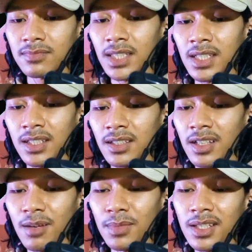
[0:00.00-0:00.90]
ini
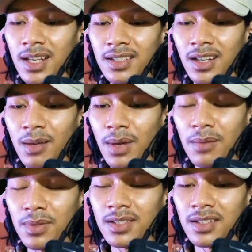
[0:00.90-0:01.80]
nggak menjelaskan
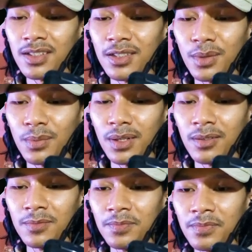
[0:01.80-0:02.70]
apa-apa sih teman-teman
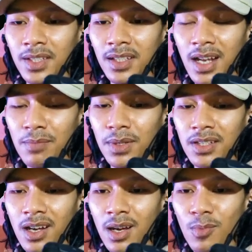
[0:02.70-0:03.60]
kenapa
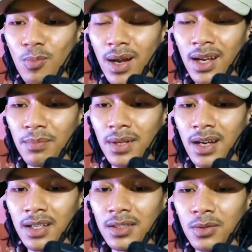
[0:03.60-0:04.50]
dia nggak mau pakai
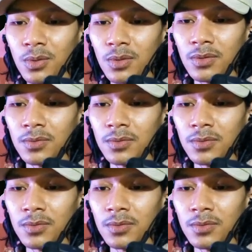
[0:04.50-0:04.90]
pedang itu